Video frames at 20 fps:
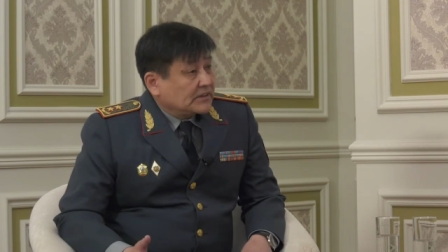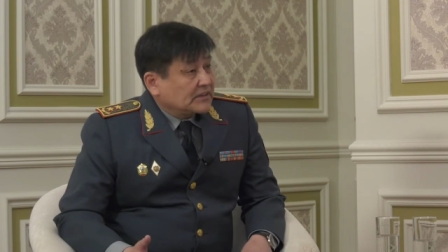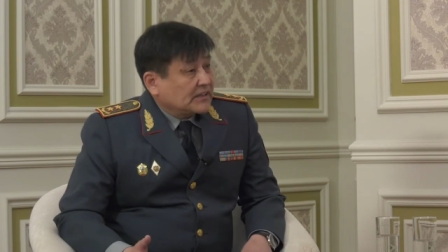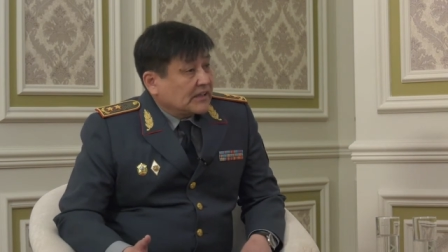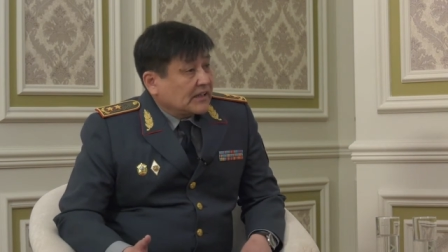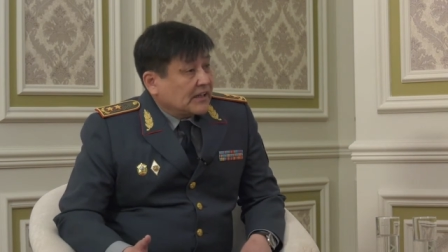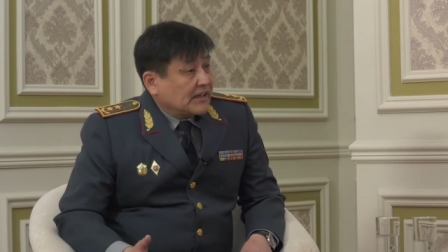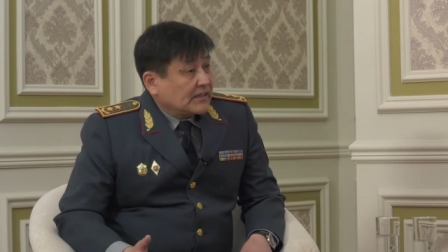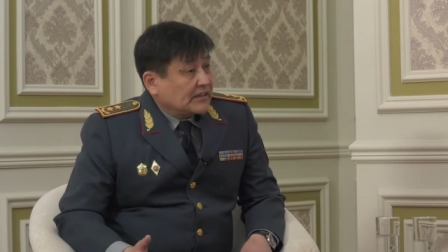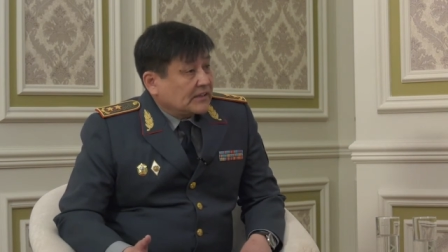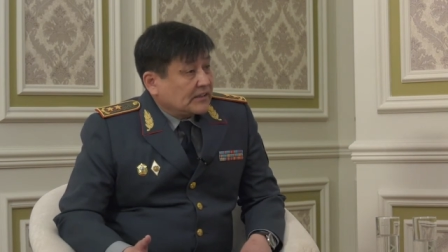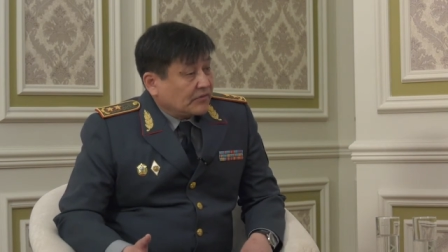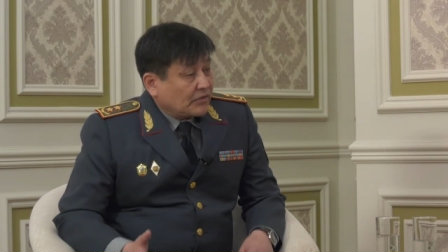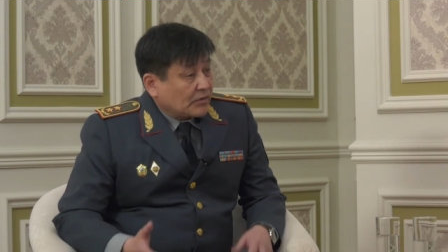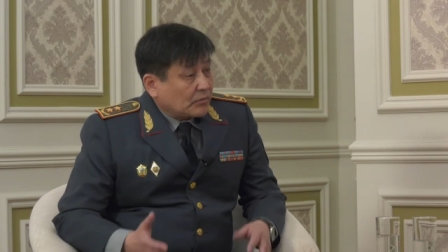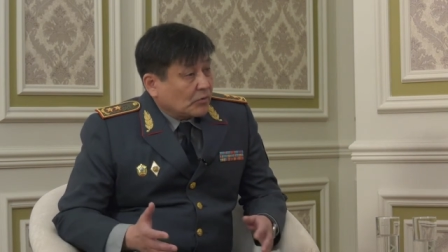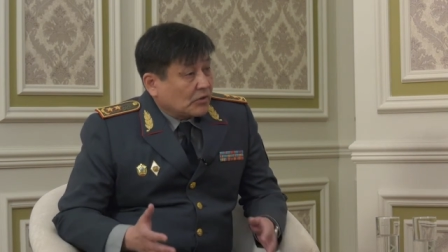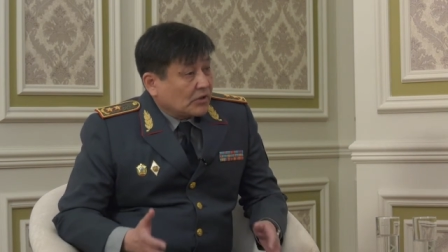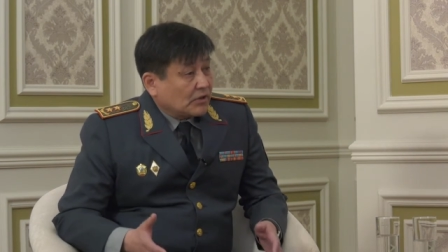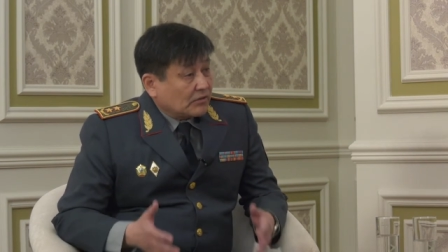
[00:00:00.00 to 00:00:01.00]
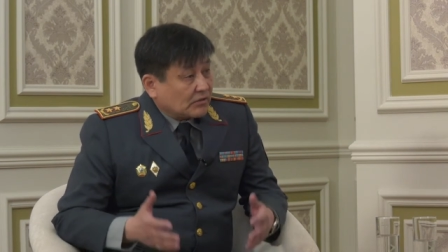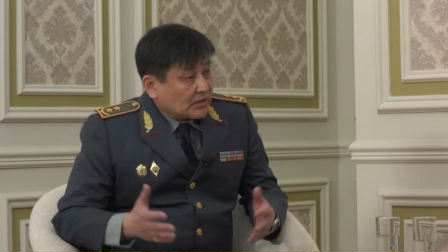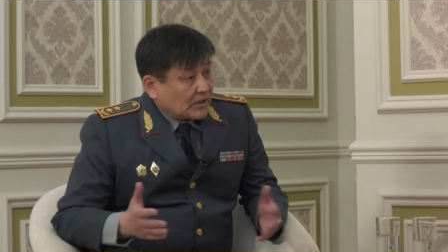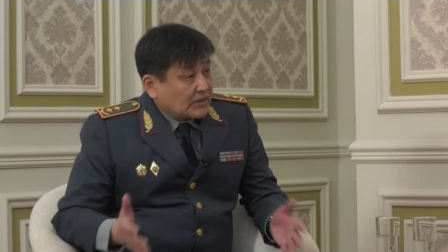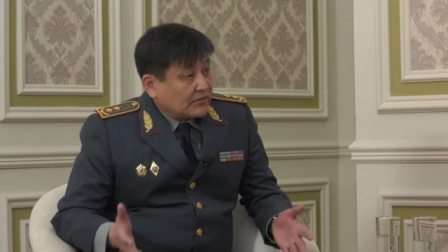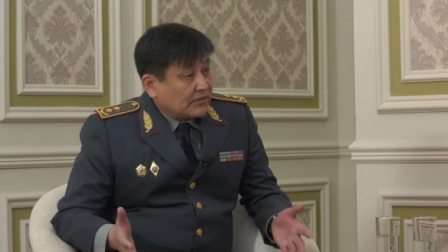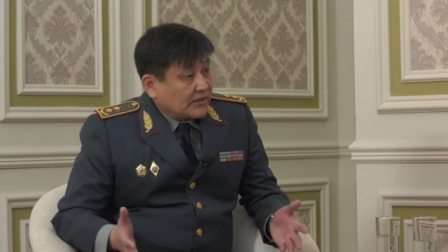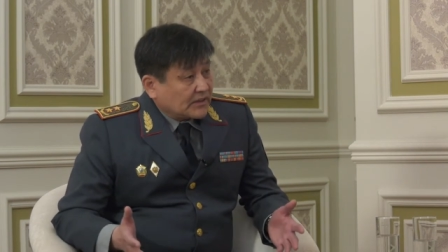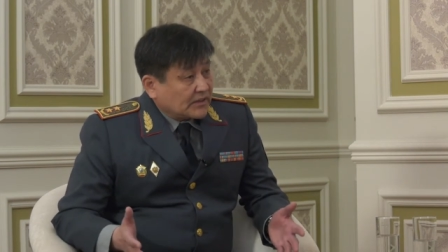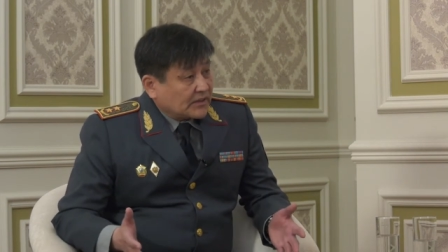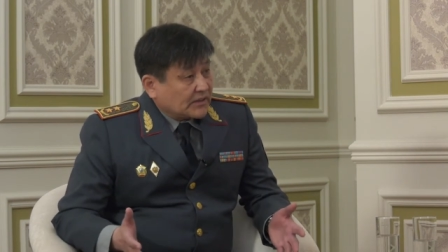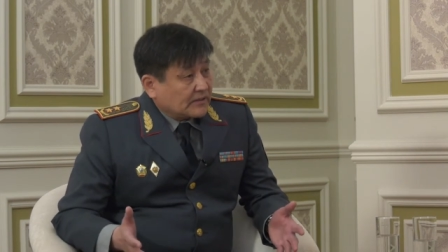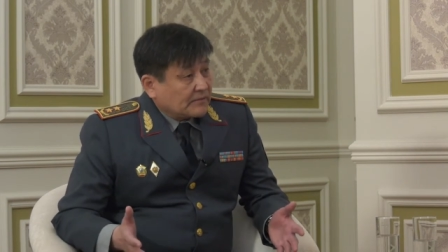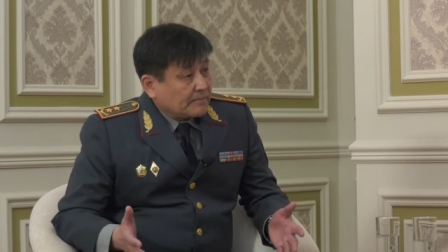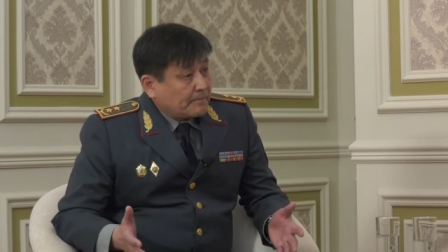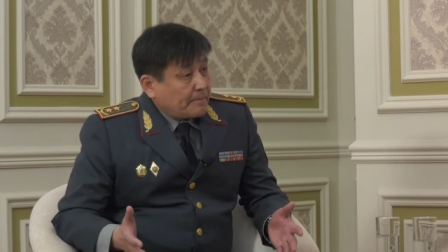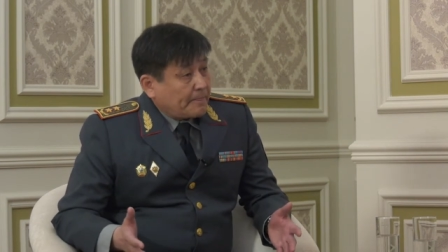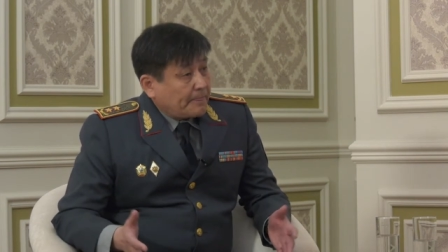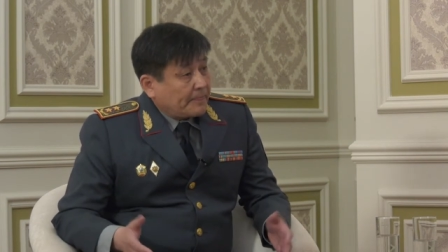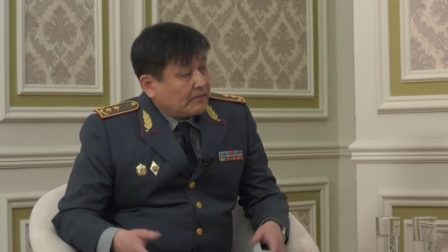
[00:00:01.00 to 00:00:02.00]
излагать и формулировать ответы
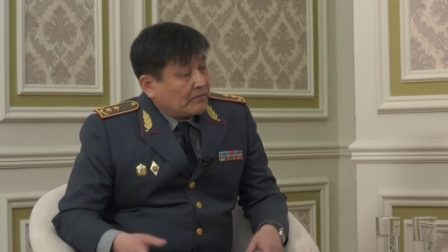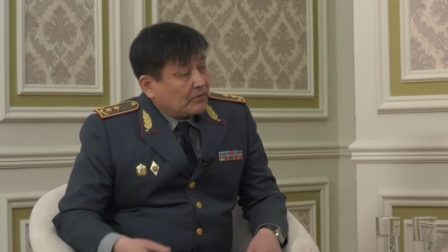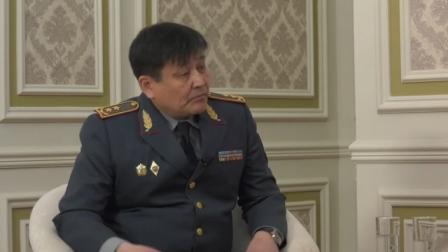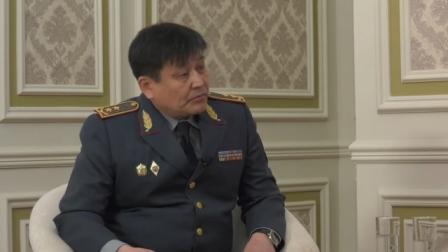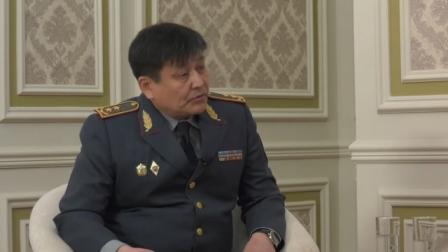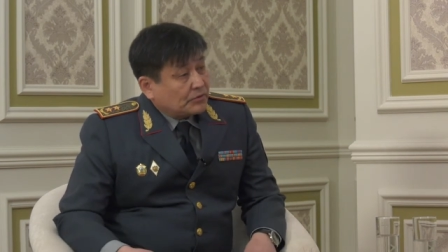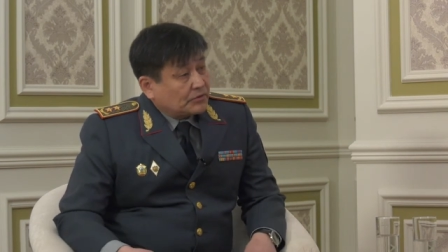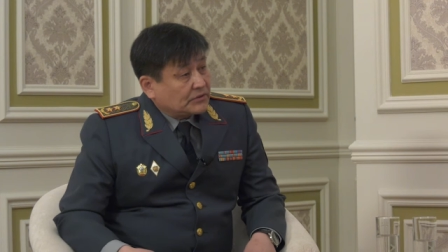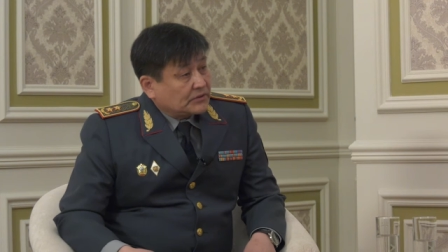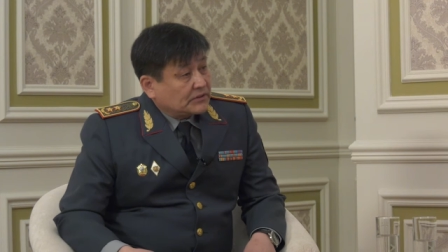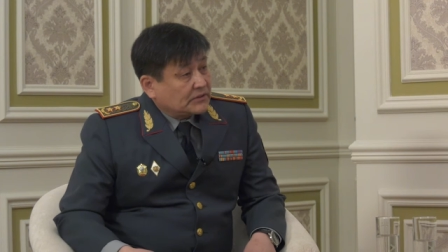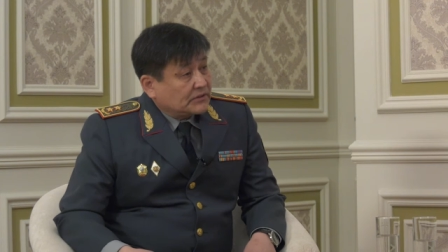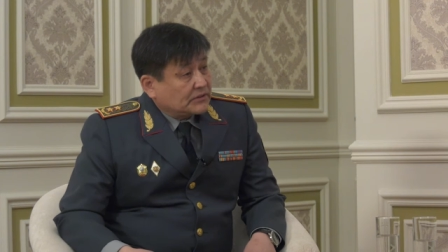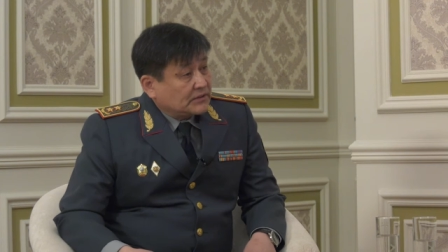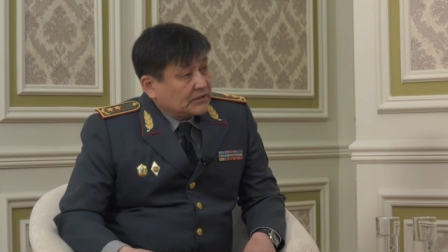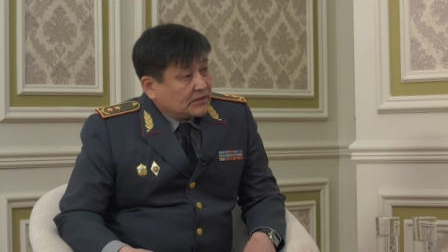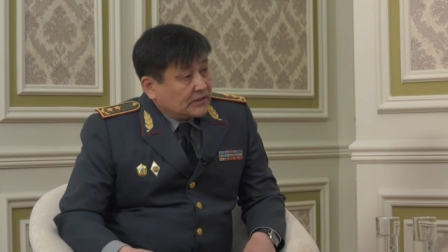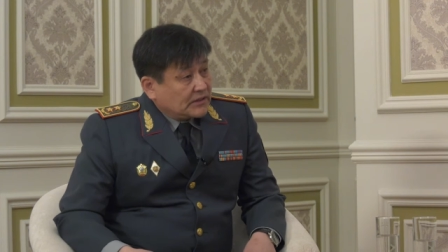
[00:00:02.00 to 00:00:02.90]
на вопросы,